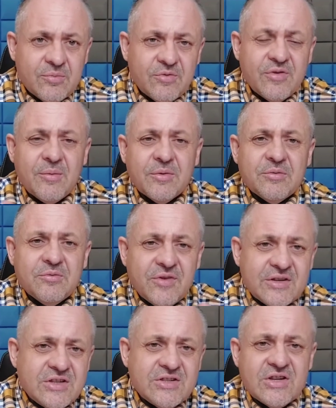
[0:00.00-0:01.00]
Mówiłem o tym
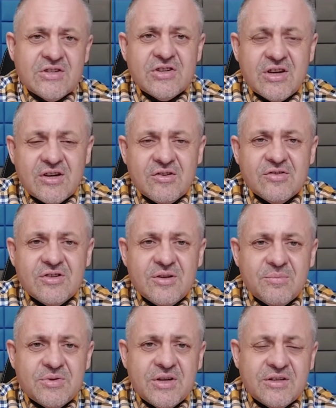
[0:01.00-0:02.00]
24
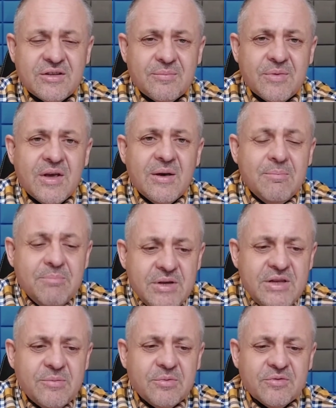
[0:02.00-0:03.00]
godziny przed tym,
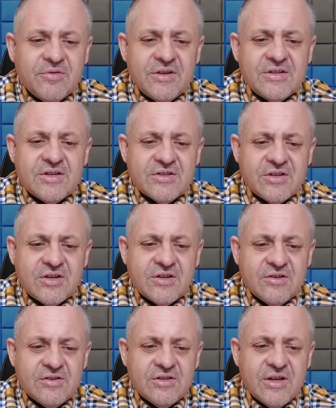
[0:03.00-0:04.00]
minimum 24
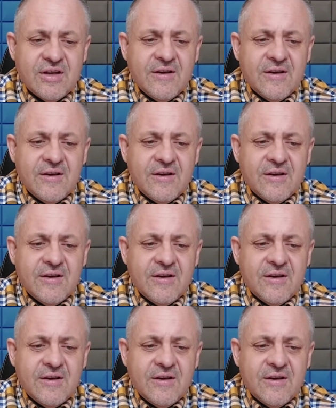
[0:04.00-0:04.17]
godziny.